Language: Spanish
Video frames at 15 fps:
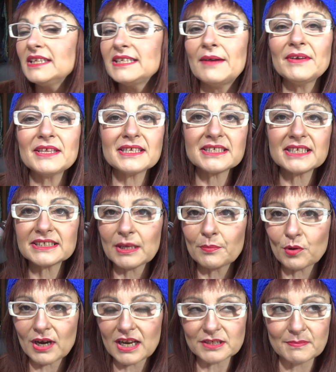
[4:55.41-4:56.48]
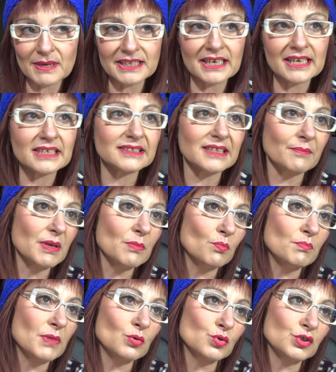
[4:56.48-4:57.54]
Y a veces hasta por las mañanas
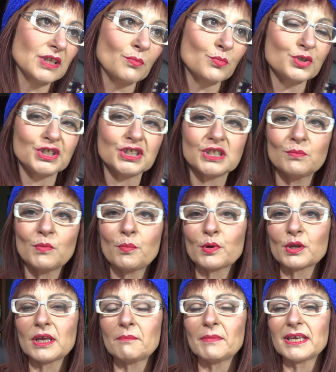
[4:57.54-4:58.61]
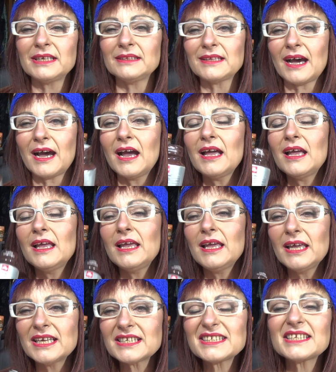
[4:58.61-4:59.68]
también me gusta muchísimo porque me quita
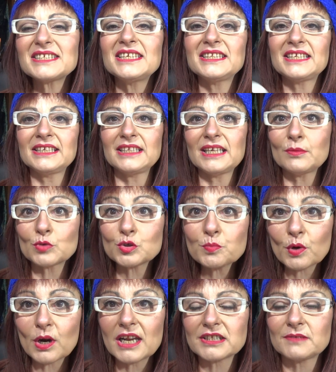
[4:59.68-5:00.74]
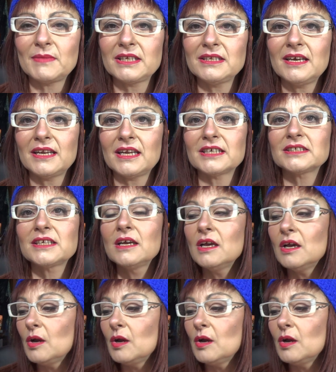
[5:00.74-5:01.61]
esa sed que tenemos por las mañanas.